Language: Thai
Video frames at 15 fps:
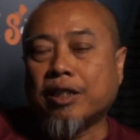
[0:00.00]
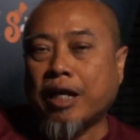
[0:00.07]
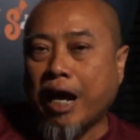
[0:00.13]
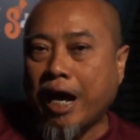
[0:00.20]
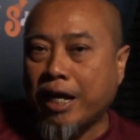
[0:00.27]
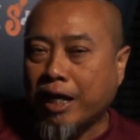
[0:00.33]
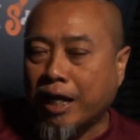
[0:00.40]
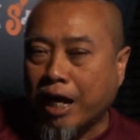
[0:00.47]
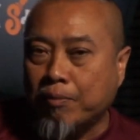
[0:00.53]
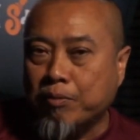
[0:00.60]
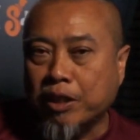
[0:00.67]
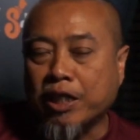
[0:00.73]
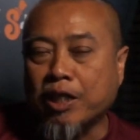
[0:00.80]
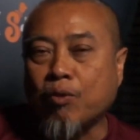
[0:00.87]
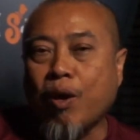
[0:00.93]
ใครแหละครับ
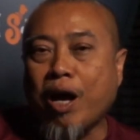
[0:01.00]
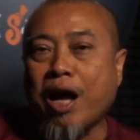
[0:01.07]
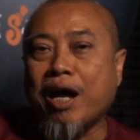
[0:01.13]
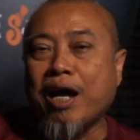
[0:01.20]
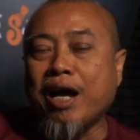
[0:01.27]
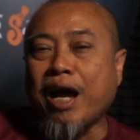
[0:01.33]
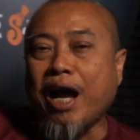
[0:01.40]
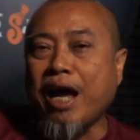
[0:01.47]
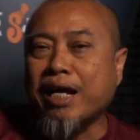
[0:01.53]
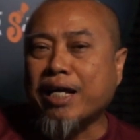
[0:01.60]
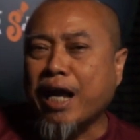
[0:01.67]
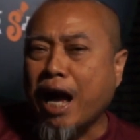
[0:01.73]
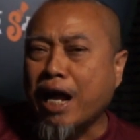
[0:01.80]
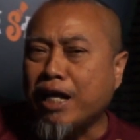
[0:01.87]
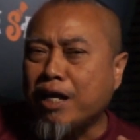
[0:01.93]
จะคิดว่าไอ
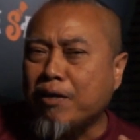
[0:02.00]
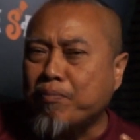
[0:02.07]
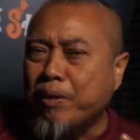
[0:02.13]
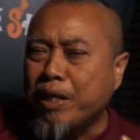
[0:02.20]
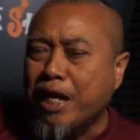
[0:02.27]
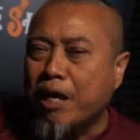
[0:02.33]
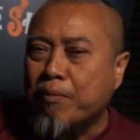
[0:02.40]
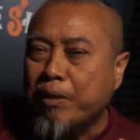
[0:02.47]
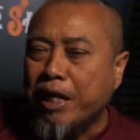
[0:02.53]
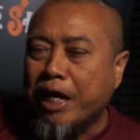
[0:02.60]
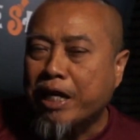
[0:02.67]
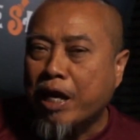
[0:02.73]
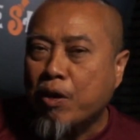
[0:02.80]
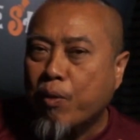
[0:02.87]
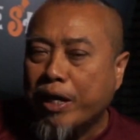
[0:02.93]
การเล่นพี่เลนพี่เล
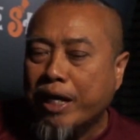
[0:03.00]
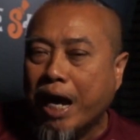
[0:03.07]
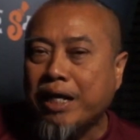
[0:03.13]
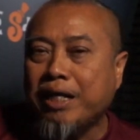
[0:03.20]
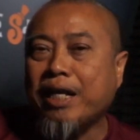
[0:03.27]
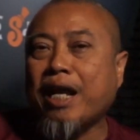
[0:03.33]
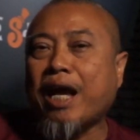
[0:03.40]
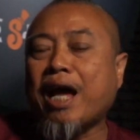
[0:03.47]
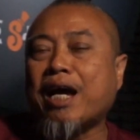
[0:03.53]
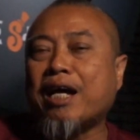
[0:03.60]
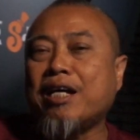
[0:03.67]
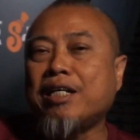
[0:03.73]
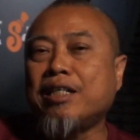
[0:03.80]
นในวันนั้นเนี่ยนะฮะ